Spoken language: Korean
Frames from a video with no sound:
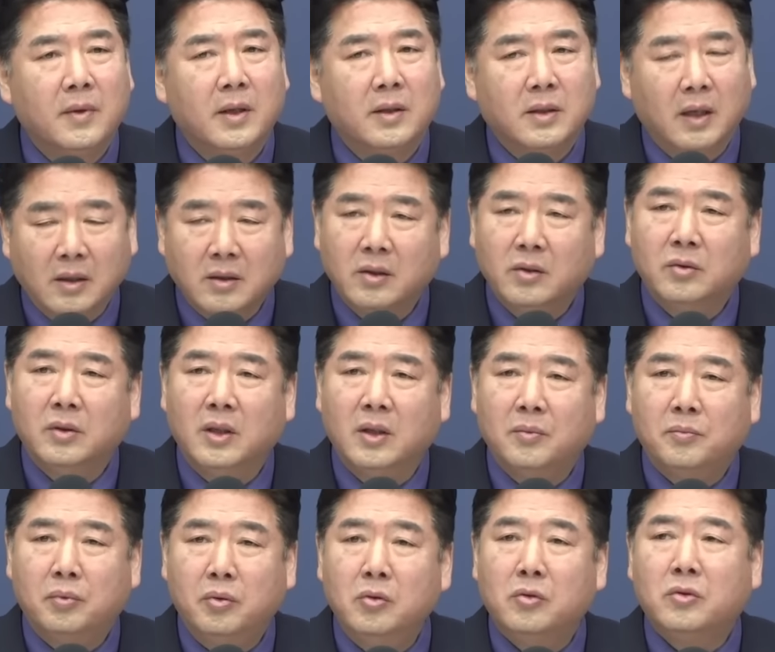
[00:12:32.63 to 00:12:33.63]

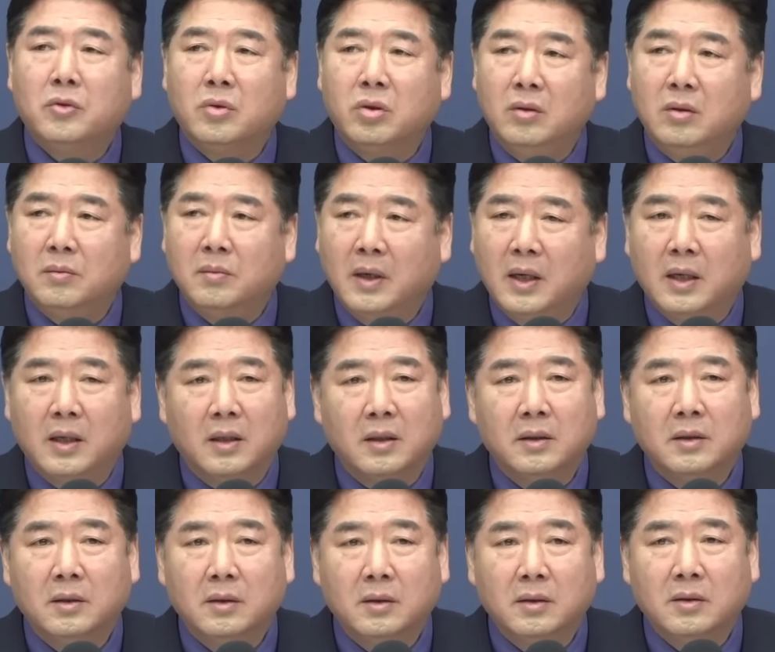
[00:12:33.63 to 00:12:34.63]
장재원의 불출마
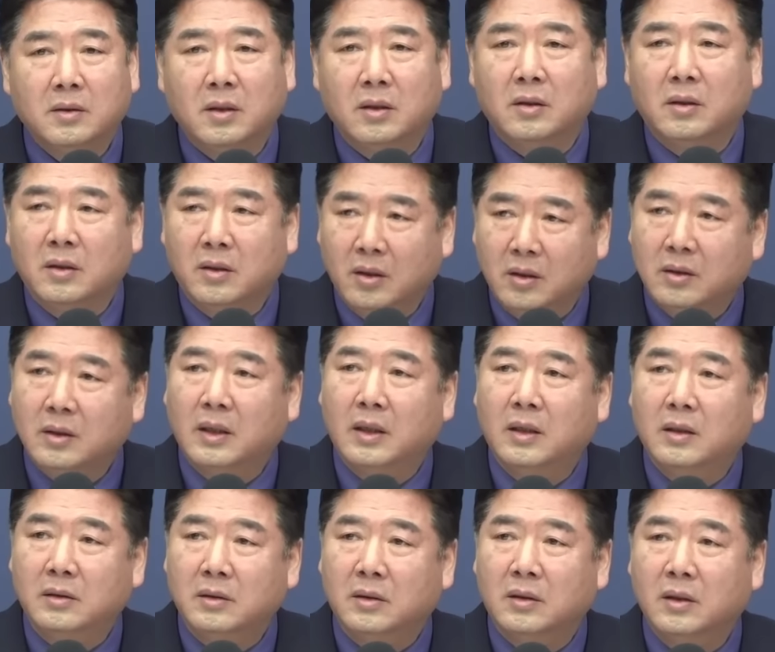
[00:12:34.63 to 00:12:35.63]
선언
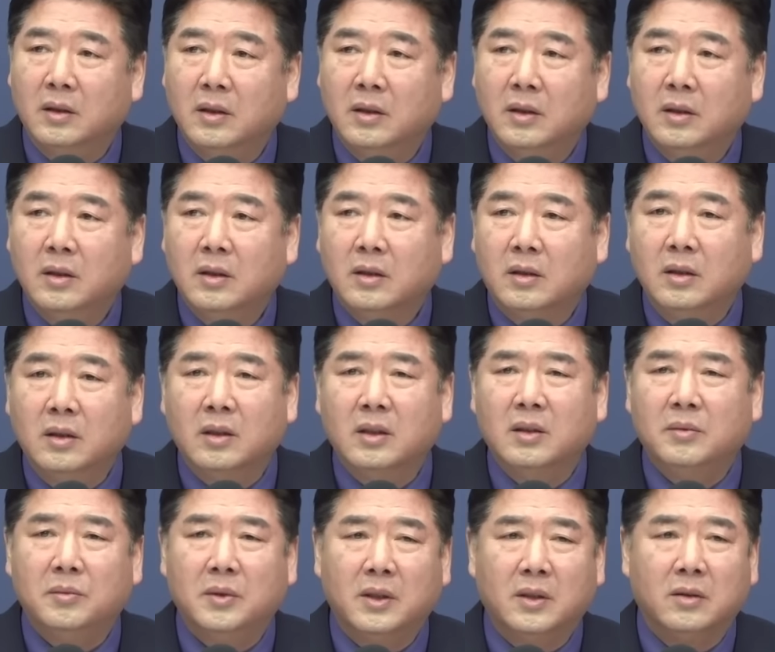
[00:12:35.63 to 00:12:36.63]
결단은 그런
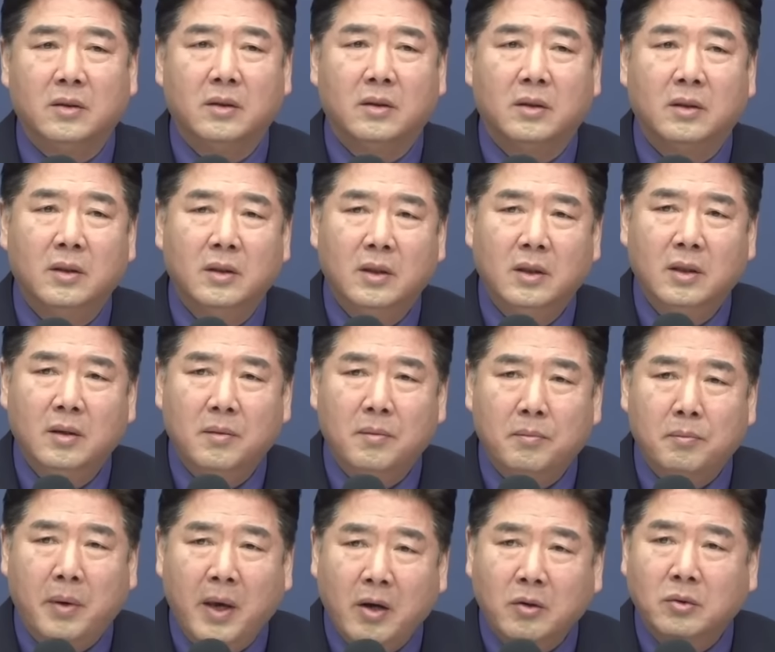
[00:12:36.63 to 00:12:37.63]
의미에서
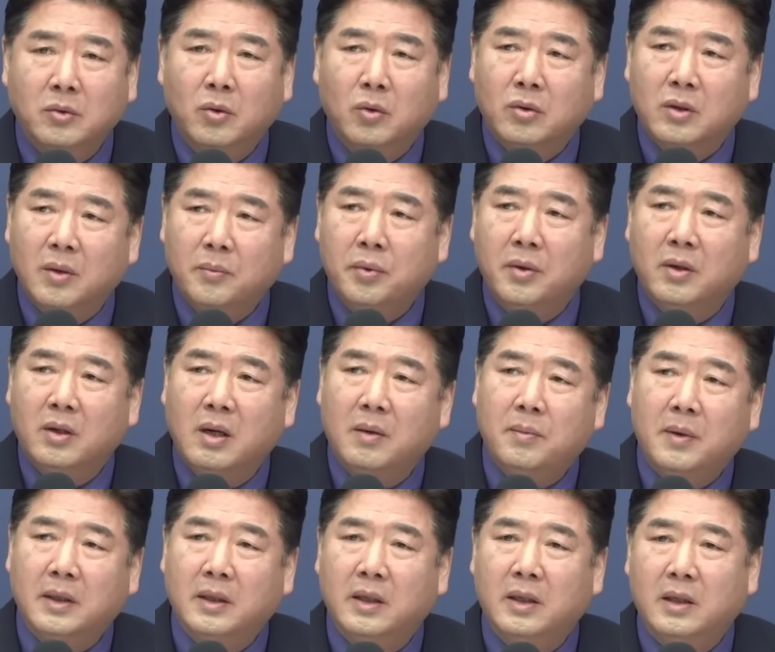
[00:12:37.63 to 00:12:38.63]
매우 높게
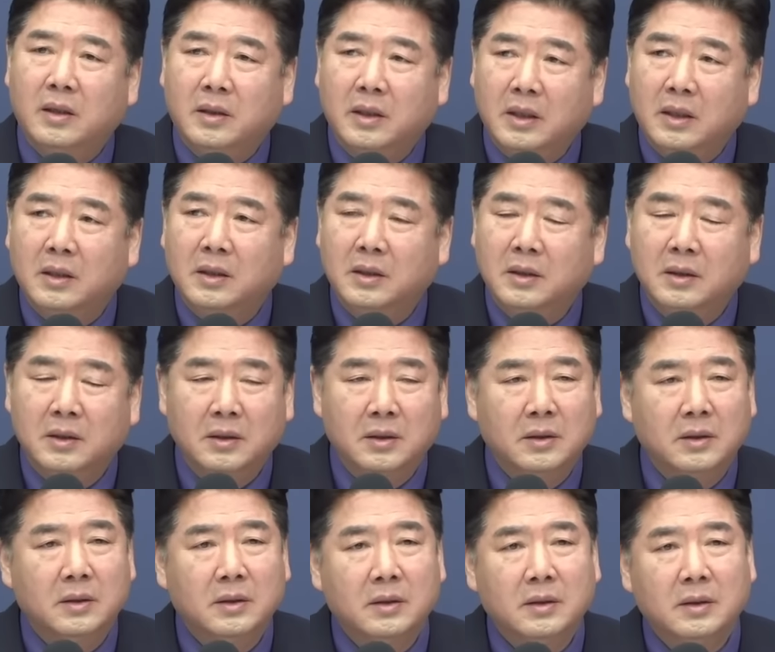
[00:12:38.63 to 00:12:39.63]
평가받아야 될
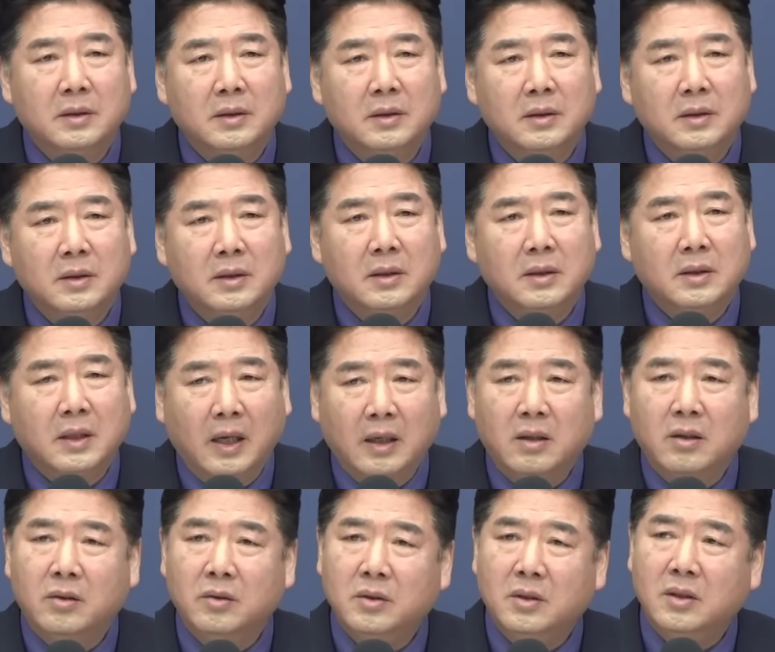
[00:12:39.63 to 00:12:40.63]

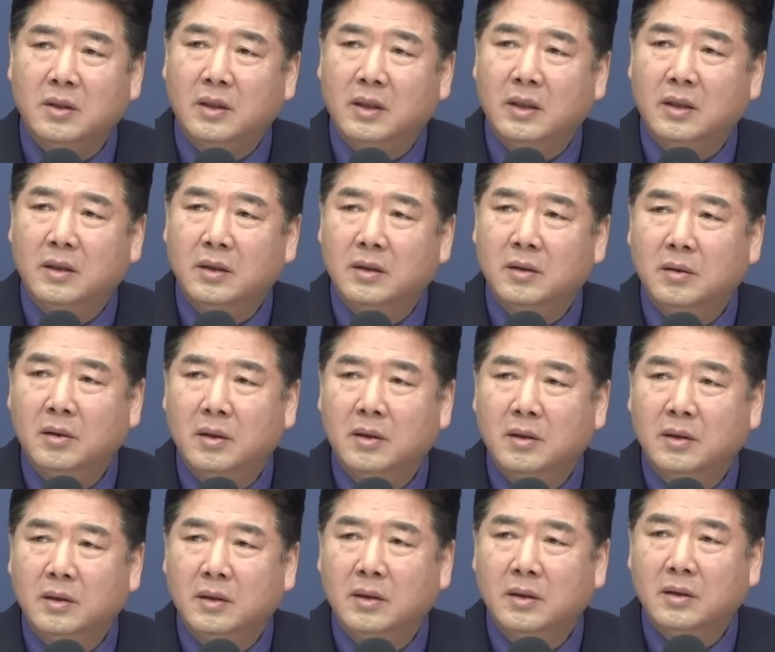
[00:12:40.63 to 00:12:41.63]
자기 헌신의
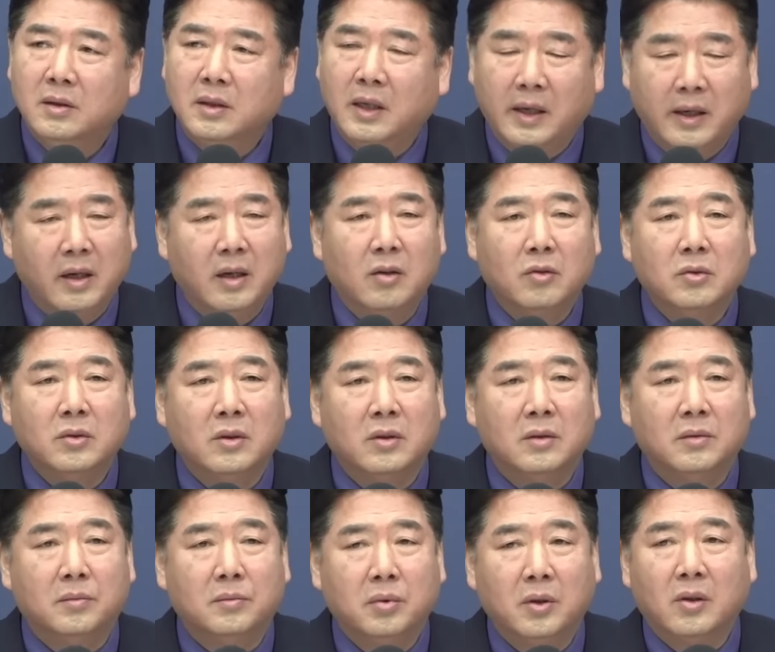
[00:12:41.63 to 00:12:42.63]
사례라고
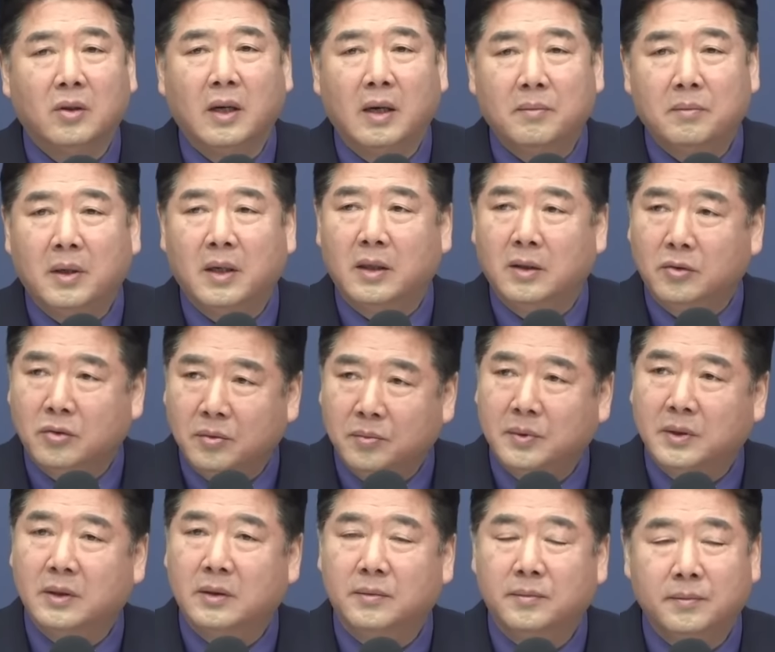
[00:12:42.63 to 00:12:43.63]
저는 평가한 바가
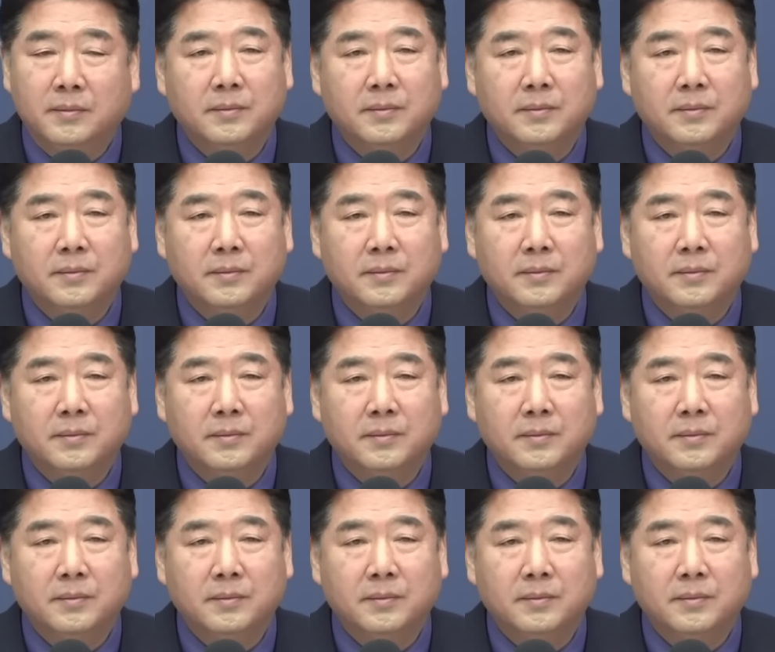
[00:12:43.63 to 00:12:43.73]
있습니다.